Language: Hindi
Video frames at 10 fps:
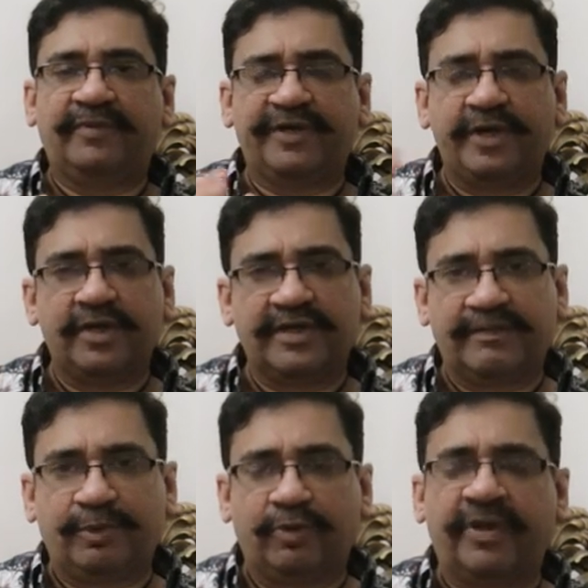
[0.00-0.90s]
वीडियोस
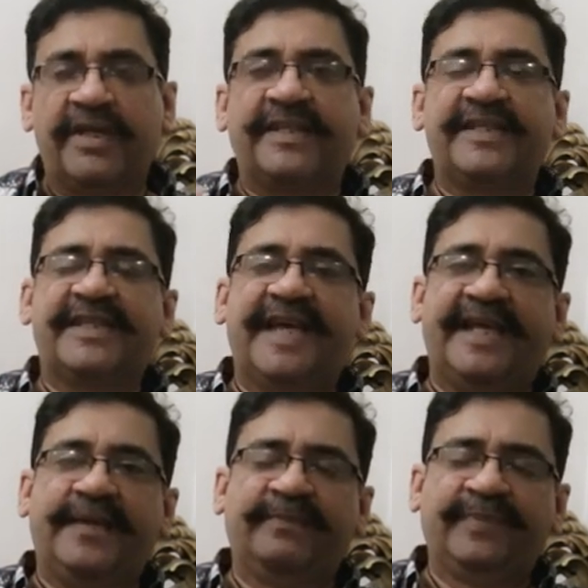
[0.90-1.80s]
अपलोड करनी
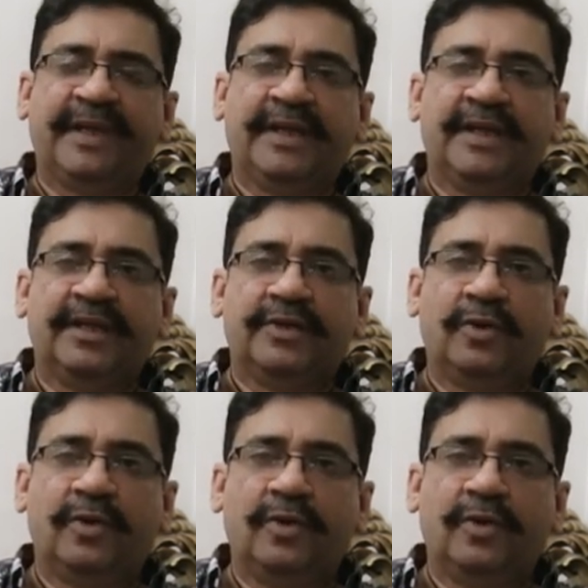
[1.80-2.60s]
चाहिए तो